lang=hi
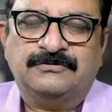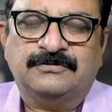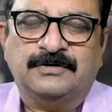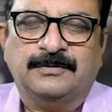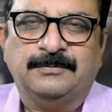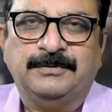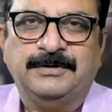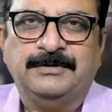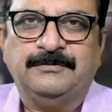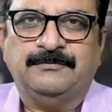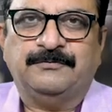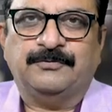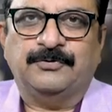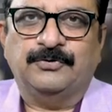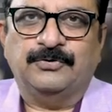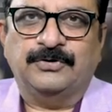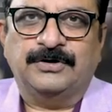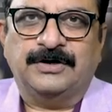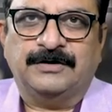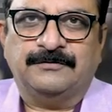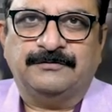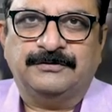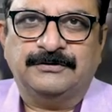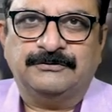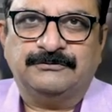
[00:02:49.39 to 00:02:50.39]
सभी
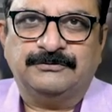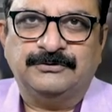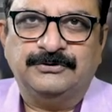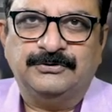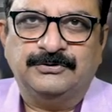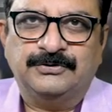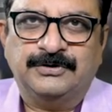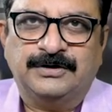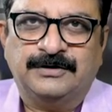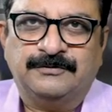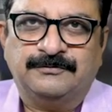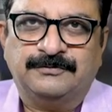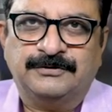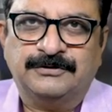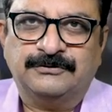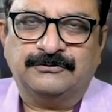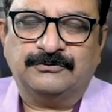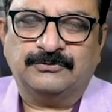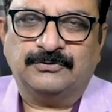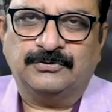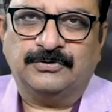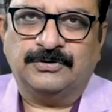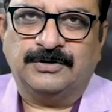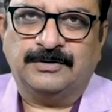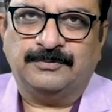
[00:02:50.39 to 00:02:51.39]
फोटोग्राफर्स
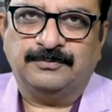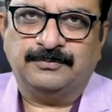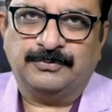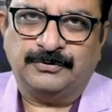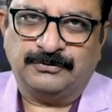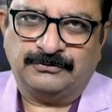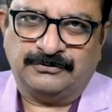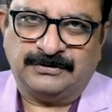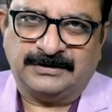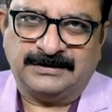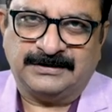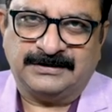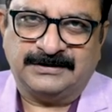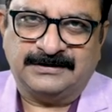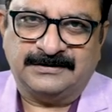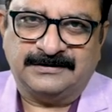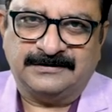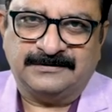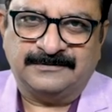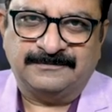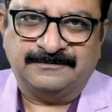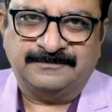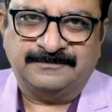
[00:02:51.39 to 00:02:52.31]
वीडियोग्राफर्स को हम पहुंचाएंगे